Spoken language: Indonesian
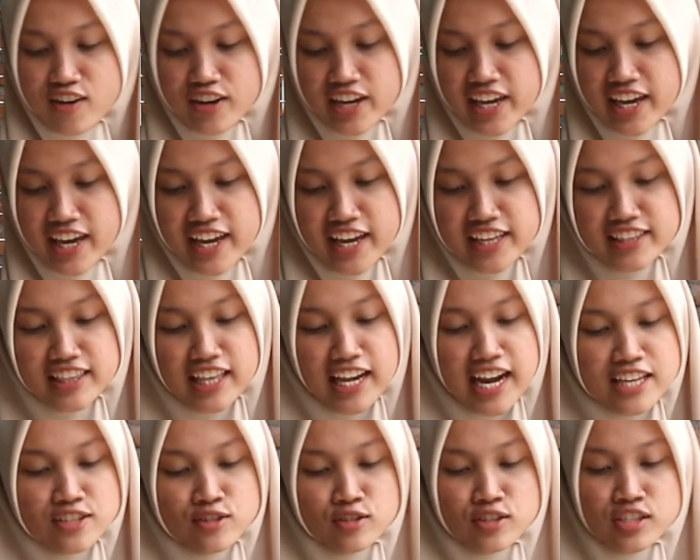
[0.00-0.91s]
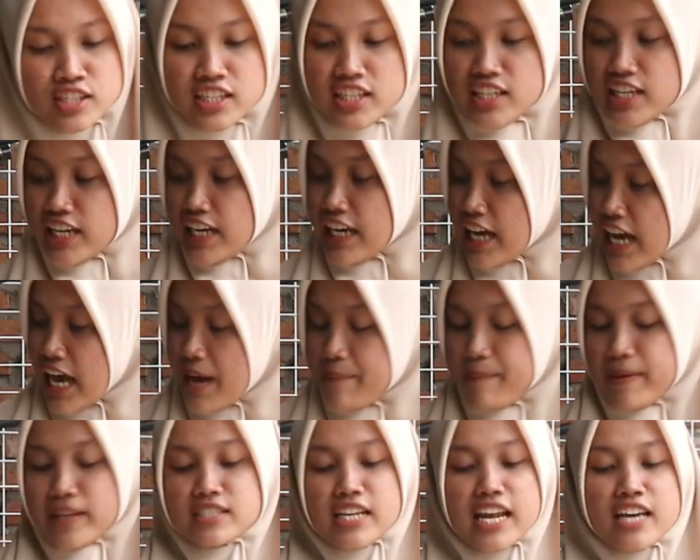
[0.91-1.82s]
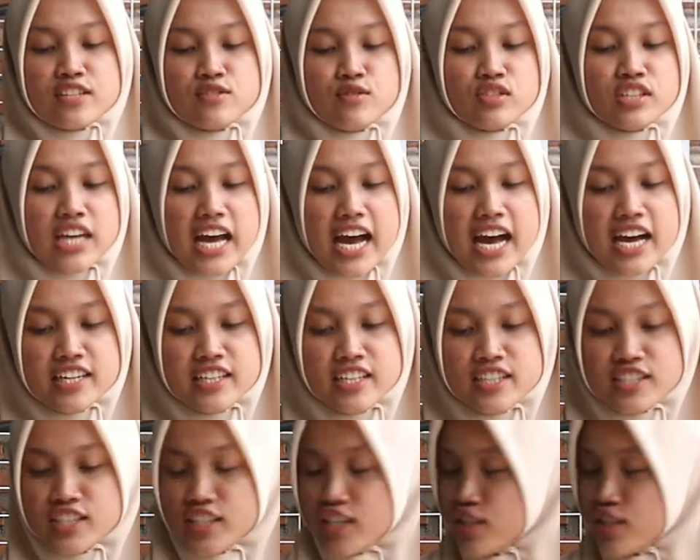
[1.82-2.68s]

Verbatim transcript: oke kita lanjut di kelengkapan selanjutnya di